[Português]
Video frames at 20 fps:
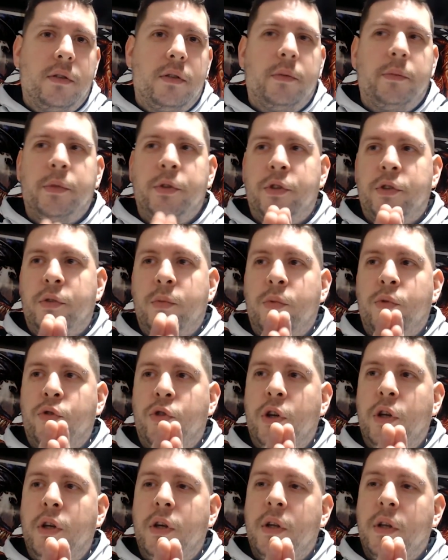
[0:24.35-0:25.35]
mas
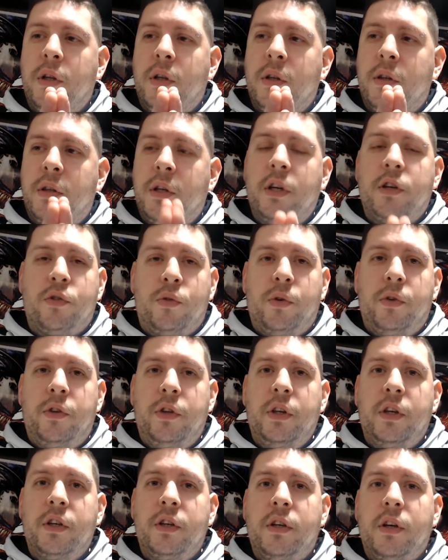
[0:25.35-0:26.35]
escolhi três
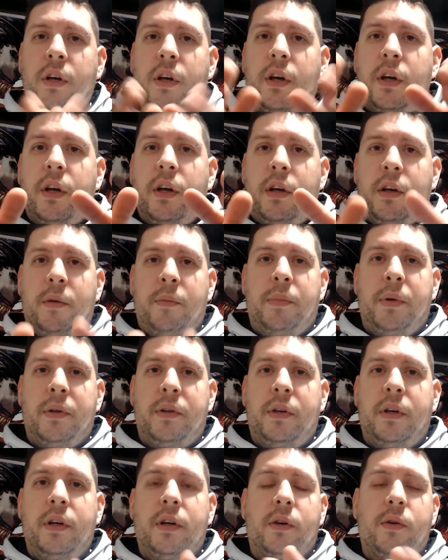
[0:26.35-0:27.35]
coisinhas para
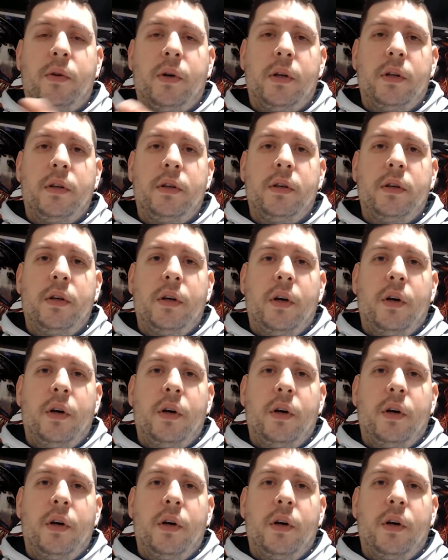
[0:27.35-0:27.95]
seguir a corrente.